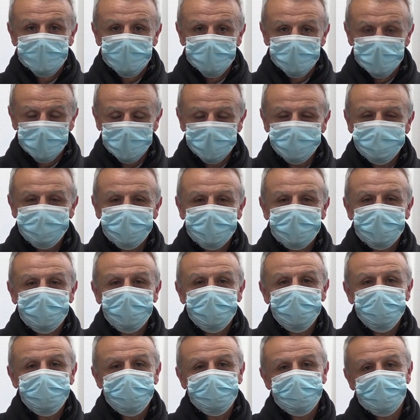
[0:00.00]
Buenas tardes,
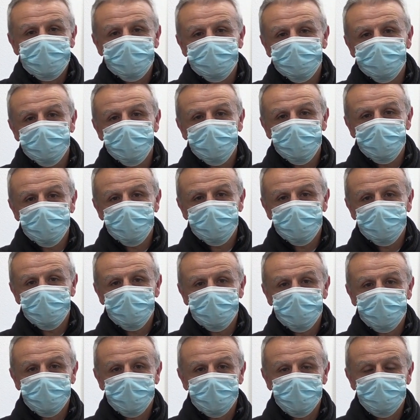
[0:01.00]
vecinos
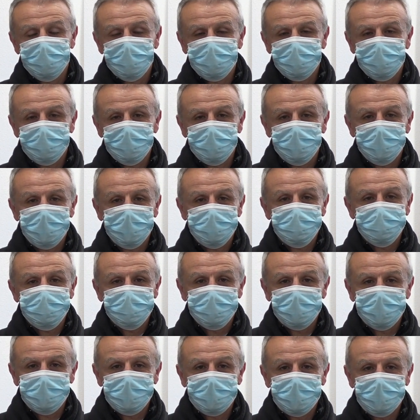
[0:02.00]
y vecinas
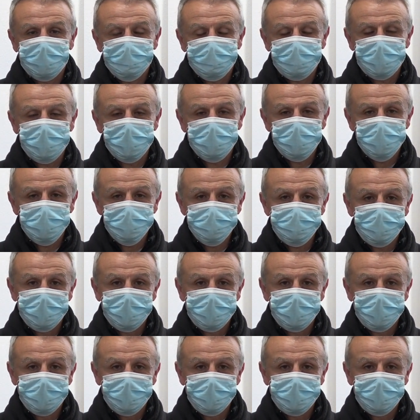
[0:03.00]
de Campillos.